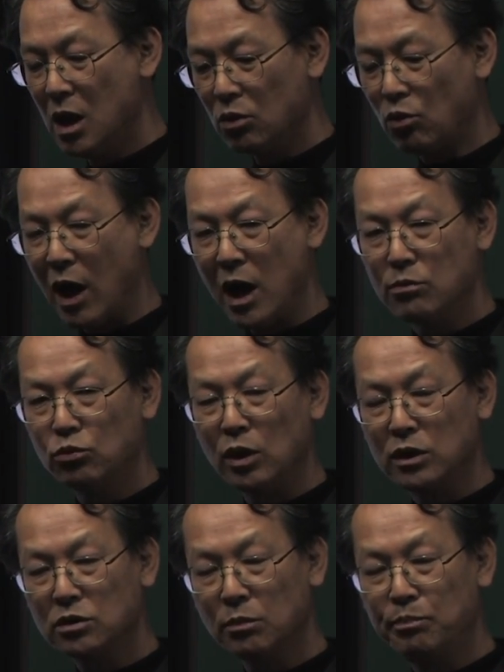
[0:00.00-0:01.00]

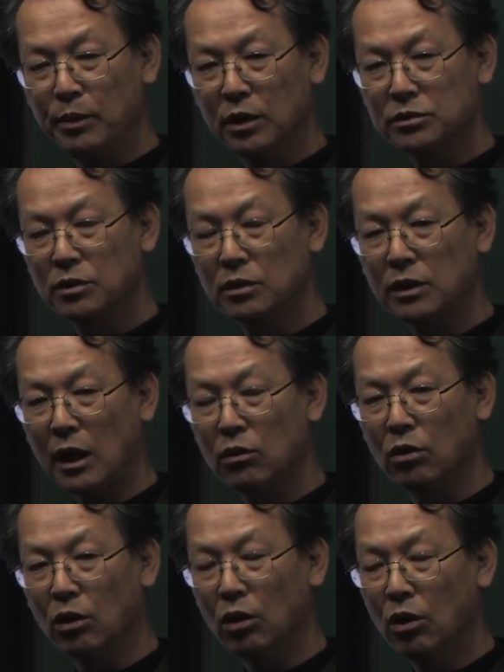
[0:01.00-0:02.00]
광화문에서 버스를
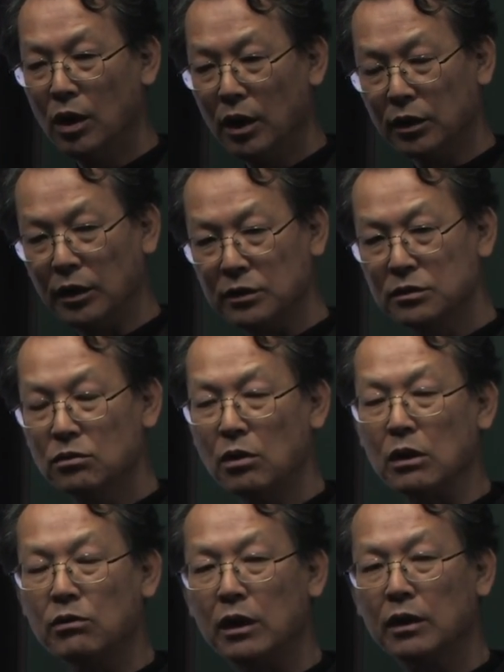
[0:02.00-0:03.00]
타고 개성
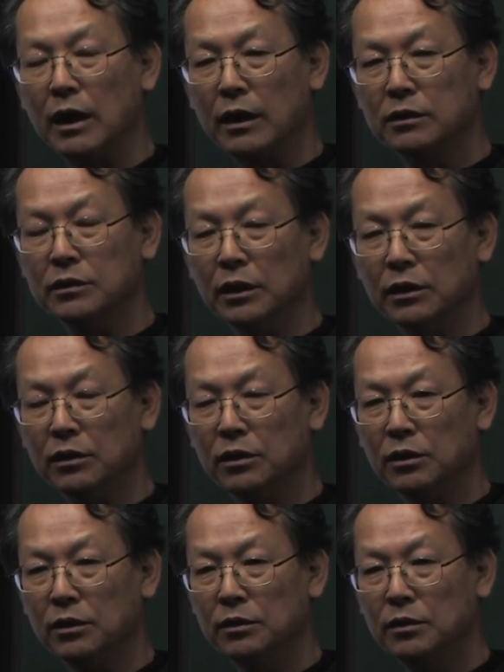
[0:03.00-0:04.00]
관광을 가는
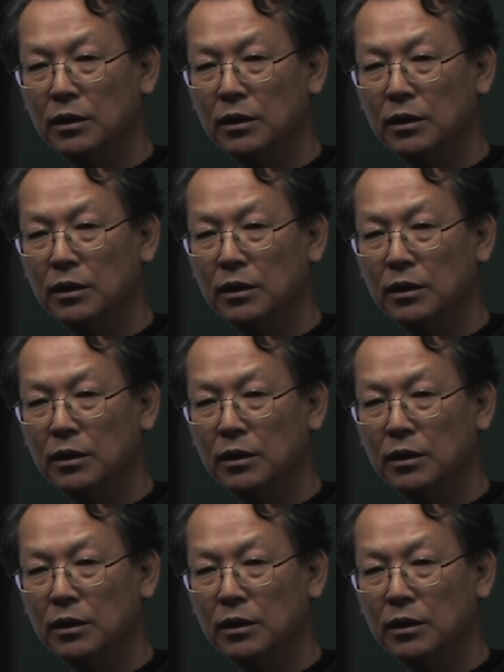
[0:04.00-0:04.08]
거예요.